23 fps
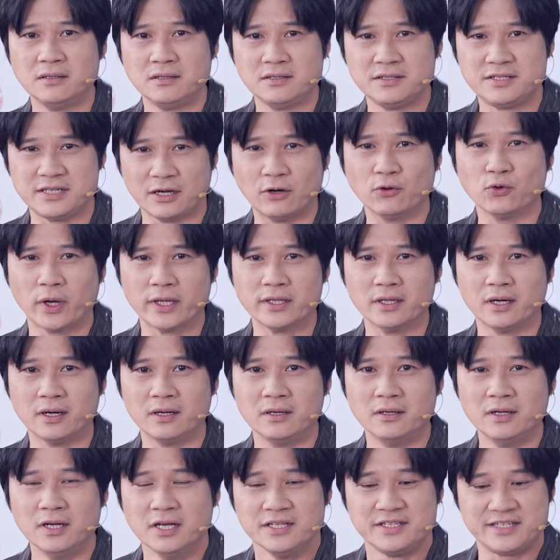脚软啊，
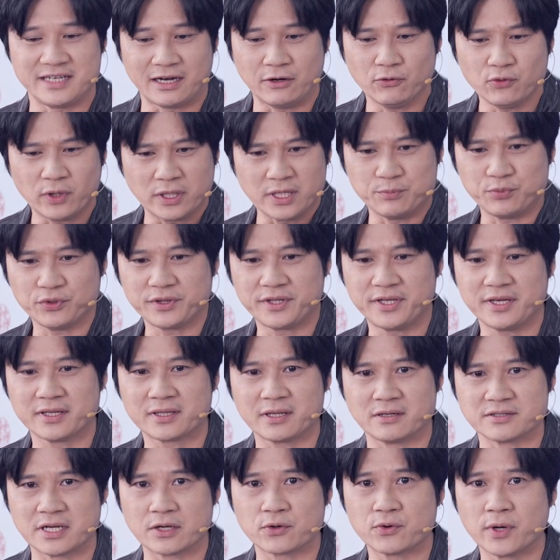脚软你不跌
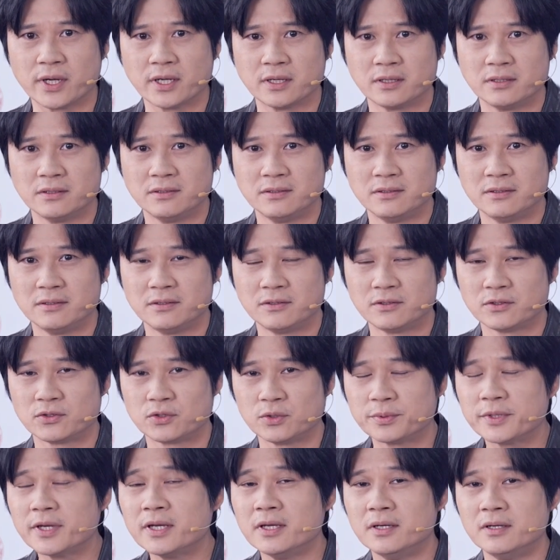倒才怪，对
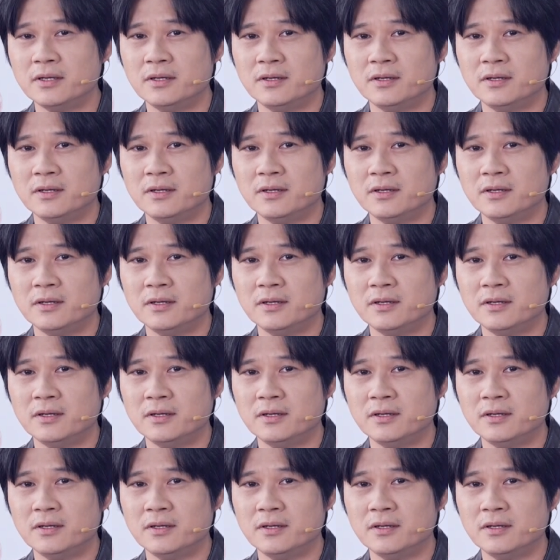不对？